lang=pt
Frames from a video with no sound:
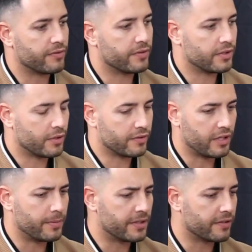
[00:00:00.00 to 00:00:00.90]
na
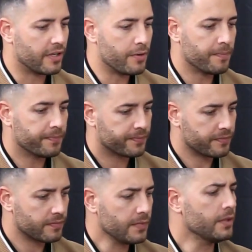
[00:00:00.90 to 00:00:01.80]
nossa alimentação,
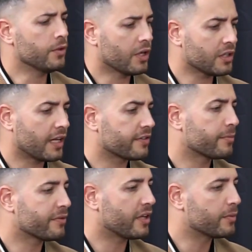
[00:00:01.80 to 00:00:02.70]
Agora, claro,
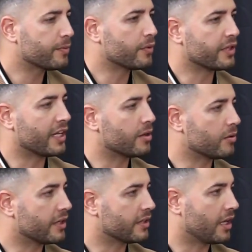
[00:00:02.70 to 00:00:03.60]
estamos a falar de uma pessoa que é
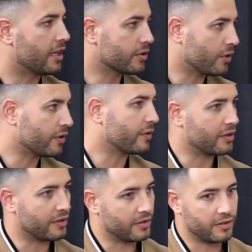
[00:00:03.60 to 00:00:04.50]
intolerante à lactose ou
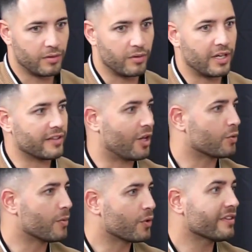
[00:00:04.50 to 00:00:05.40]
intolerante a
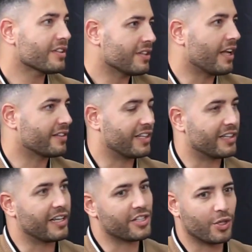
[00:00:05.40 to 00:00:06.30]
alguma coisa, sim, claro, sim. se é
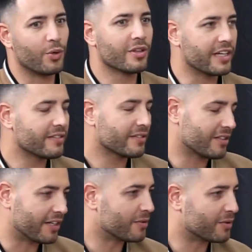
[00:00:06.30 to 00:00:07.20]
alérgica ao leite,
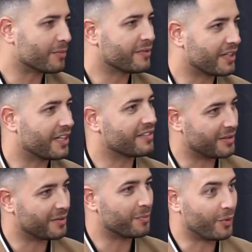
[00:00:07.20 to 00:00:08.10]
claro, não estamos a falar
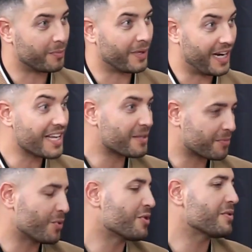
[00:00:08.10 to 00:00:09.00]
essa. Para essa
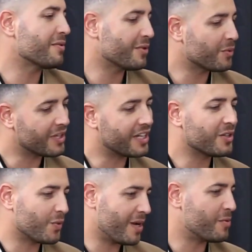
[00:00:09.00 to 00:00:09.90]
pessoa em específico, o
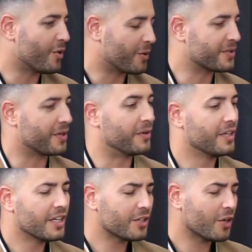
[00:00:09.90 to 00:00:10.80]
leite não é a melhor opção.
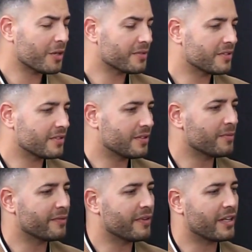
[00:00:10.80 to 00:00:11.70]
Agora, se
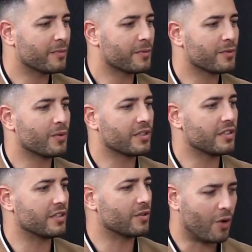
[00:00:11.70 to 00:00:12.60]
estamos a falar de uma pessoa
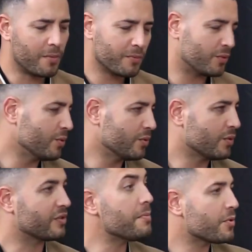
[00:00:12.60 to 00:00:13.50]
que come
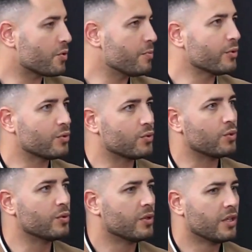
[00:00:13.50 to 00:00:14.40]
tudo, sempre comeu de tudo,